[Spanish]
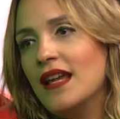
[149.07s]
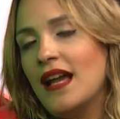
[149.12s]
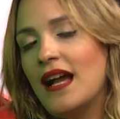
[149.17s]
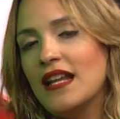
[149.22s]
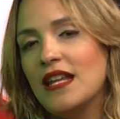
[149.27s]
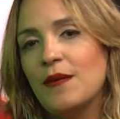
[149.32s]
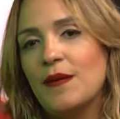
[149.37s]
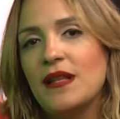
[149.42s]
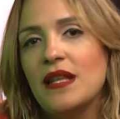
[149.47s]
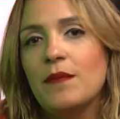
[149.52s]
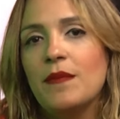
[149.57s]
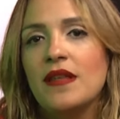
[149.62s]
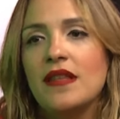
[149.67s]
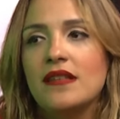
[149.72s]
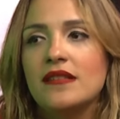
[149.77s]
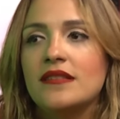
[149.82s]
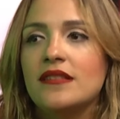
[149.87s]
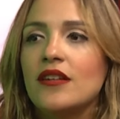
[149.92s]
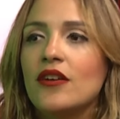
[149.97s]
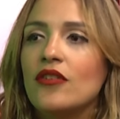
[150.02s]
A nivel de
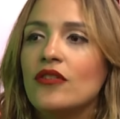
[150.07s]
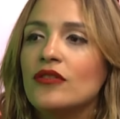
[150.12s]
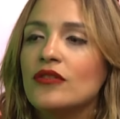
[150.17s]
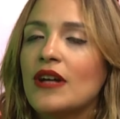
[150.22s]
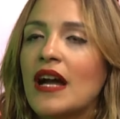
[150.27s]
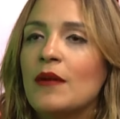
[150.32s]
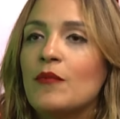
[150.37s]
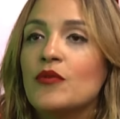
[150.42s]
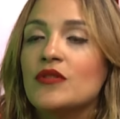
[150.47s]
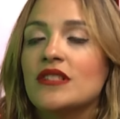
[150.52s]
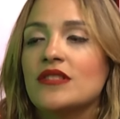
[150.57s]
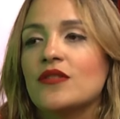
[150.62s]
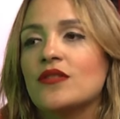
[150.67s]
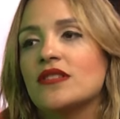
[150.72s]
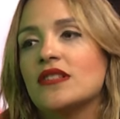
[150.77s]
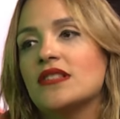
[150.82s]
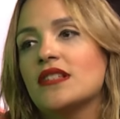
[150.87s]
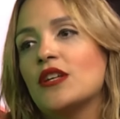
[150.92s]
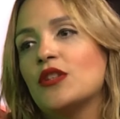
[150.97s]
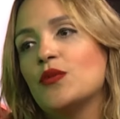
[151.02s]
medición hay muchas
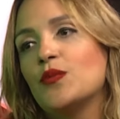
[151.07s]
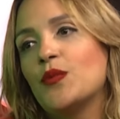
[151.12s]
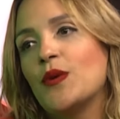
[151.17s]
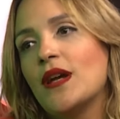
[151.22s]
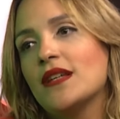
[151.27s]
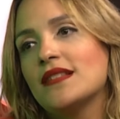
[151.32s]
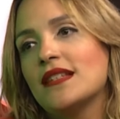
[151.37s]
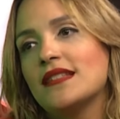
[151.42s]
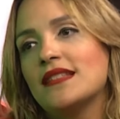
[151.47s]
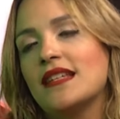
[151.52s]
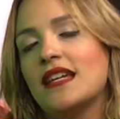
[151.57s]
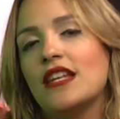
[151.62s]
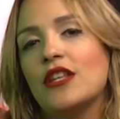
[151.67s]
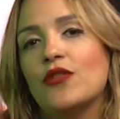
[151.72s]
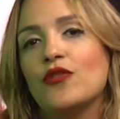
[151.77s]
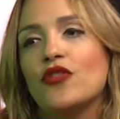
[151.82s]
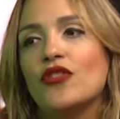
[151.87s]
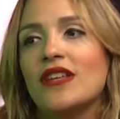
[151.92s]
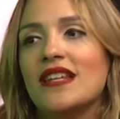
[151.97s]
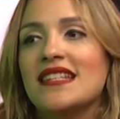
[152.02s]
cosas que tú puedes hacer y
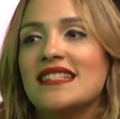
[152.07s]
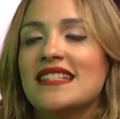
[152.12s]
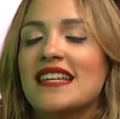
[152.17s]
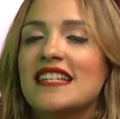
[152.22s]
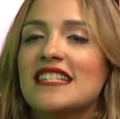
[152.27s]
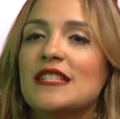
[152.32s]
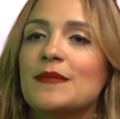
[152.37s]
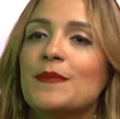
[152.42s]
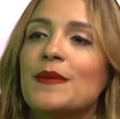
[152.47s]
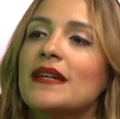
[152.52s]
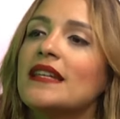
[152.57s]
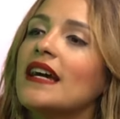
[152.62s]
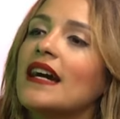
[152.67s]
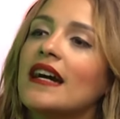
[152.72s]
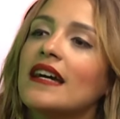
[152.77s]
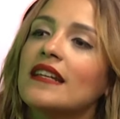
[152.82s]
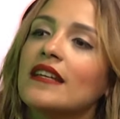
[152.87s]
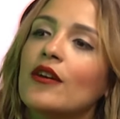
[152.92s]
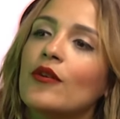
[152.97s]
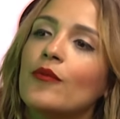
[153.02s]
tú no tienes que
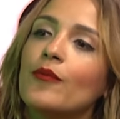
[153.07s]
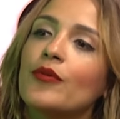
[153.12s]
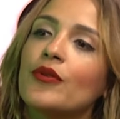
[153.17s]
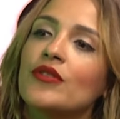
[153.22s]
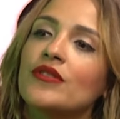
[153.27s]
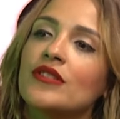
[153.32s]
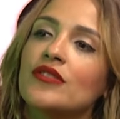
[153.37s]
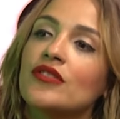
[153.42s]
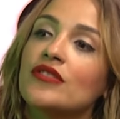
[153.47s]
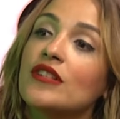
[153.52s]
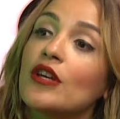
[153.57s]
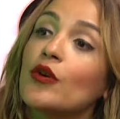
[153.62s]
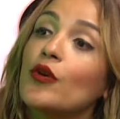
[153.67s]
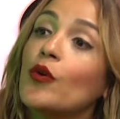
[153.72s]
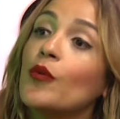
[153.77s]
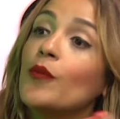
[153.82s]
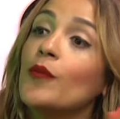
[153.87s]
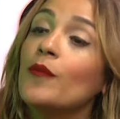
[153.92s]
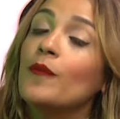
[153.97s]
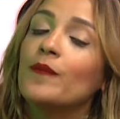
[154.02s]
esperar que un proceso se,
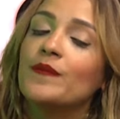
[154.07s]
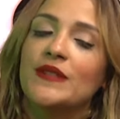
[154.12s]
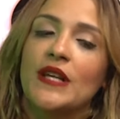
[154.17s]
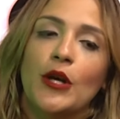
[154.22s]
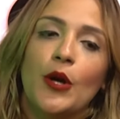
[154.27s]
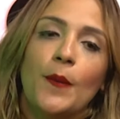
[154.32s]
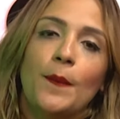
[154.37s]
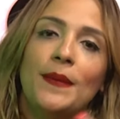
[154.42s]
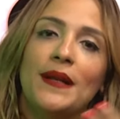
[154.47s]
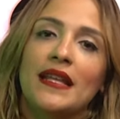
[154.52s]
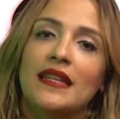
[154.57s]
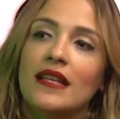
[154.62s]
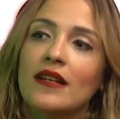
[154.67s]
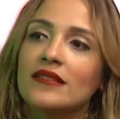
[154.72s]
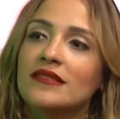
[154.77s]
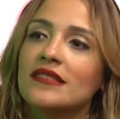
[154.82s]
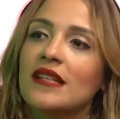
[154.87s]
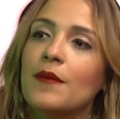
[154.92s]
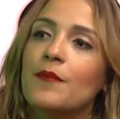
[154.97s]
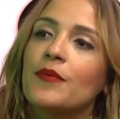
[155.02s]
se complete
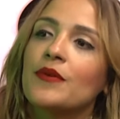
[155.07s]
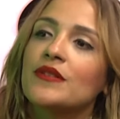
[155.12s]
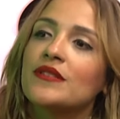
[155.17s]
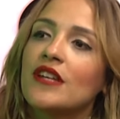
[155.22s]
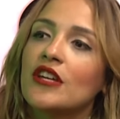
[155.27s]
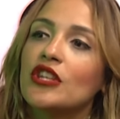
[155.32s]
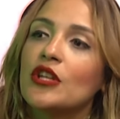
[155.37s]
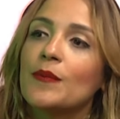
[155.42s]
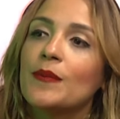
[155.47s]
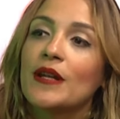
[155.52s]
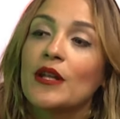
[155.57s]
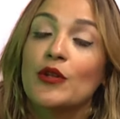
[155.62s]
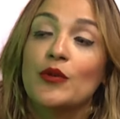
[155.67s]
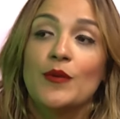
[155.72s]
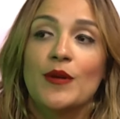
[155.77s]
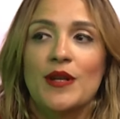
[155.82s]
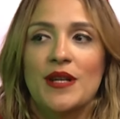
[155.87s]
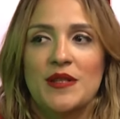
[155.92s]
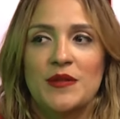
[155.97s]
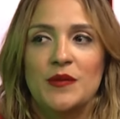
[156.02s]
100% para tu
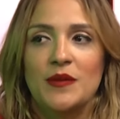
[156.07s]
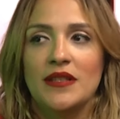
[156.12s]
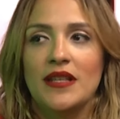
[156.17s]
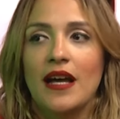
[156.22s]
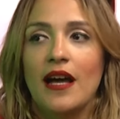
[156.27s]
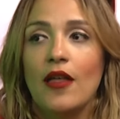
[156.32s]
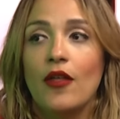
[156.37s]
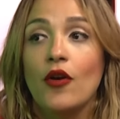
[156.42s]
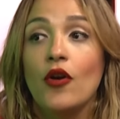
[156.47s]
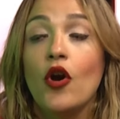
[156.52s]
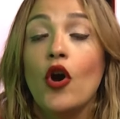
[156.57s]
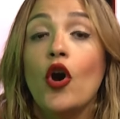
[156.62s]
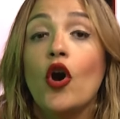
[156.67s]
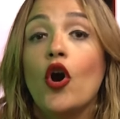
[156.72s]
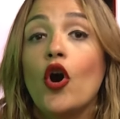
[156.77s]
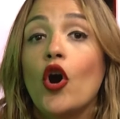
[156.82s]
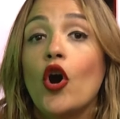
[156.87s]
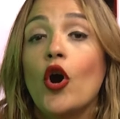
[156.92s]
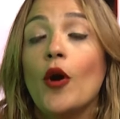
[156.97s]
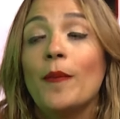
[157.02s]
ver resultado
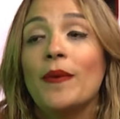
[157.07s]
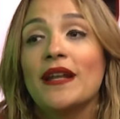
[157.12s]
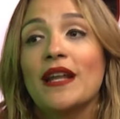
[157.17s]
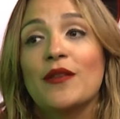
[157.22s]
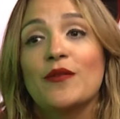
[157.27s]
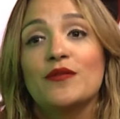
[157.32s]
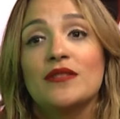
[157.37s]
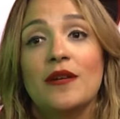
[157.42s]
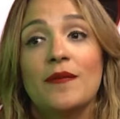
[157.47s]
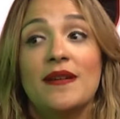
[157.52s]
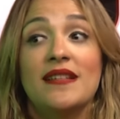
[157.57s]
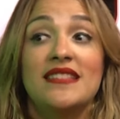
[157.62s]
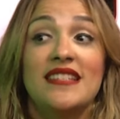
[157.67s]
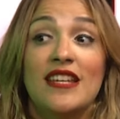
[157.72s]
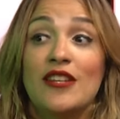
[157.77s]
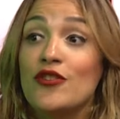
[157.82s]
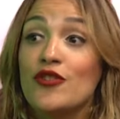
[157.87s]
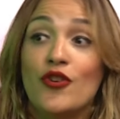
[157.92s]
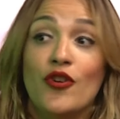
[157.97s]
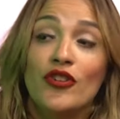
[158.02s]
o para tú saber
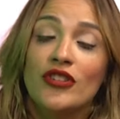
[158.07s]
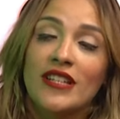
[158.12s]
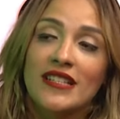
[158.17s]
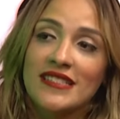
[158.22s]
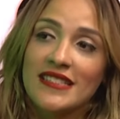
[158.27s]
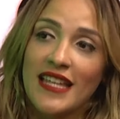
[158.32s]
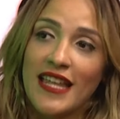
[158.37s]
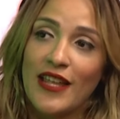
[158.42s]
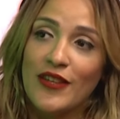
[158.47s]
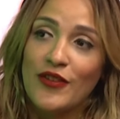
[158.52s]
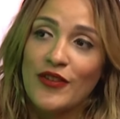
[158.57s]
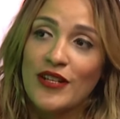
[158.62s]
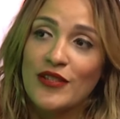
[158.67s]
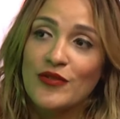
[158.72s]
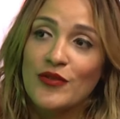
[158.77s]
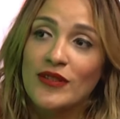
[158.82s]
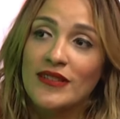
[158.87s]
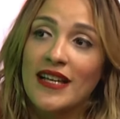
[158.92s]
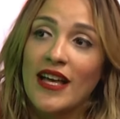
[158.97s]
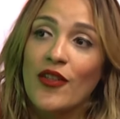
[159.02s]
si no te está dando
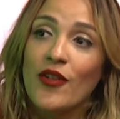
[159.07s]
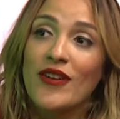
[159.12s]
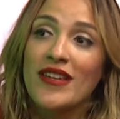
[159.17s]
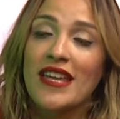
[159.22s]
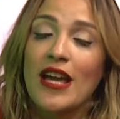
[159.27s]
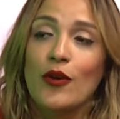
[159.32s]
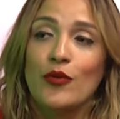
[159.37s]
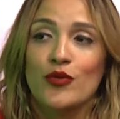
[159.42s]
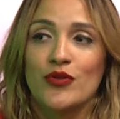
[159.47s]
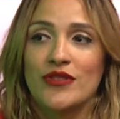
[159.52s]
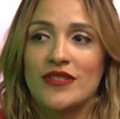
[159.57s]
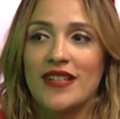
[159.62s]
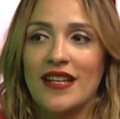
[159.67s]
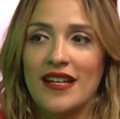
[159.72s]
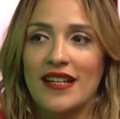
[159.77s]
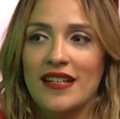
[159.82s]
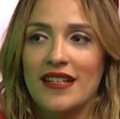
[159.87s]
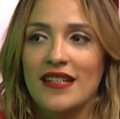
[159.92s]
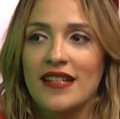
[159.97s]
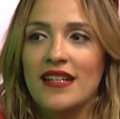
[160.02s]
resultado y
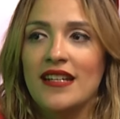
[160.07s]
ajustar.